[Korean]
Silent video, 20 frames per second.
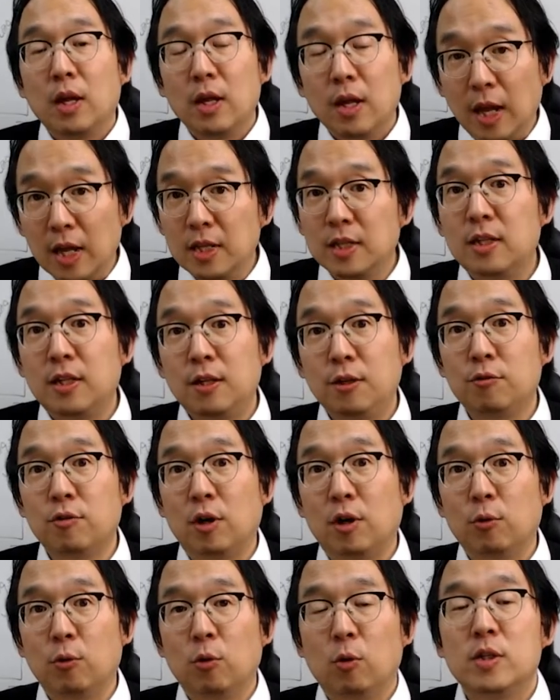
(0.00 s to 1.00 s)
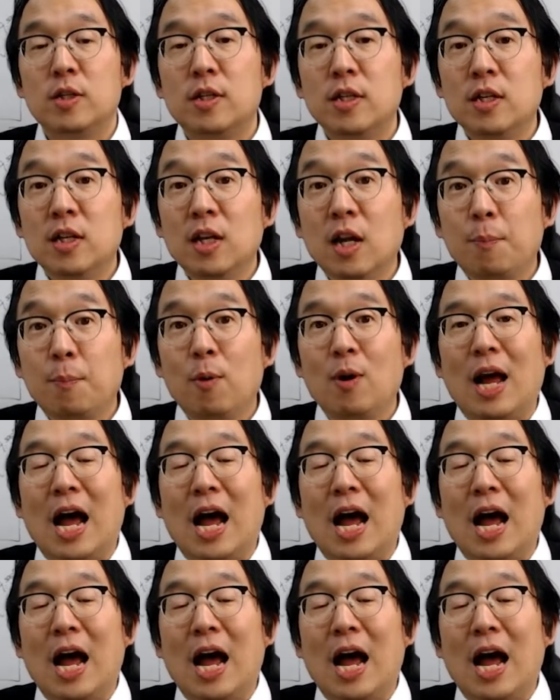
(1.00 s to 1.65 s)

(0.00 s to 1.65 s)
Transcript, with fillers: NTU라고 싱가폴